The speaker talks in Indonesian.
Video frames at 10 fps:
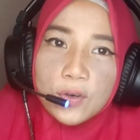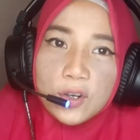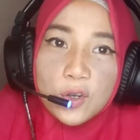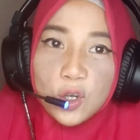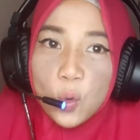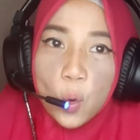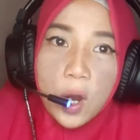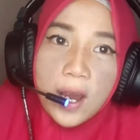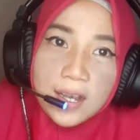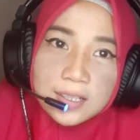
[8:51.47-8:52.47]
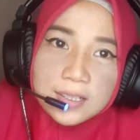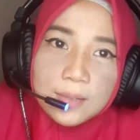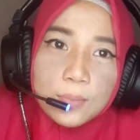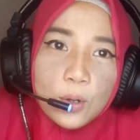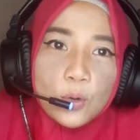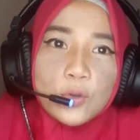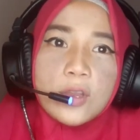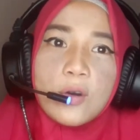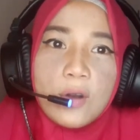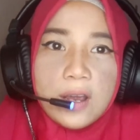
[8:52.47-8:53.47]
a request
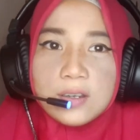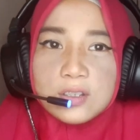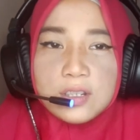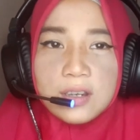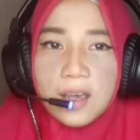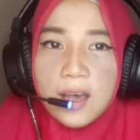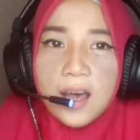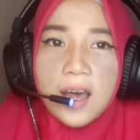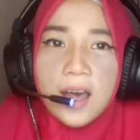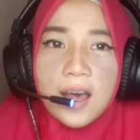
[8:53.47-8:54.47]
about Russia.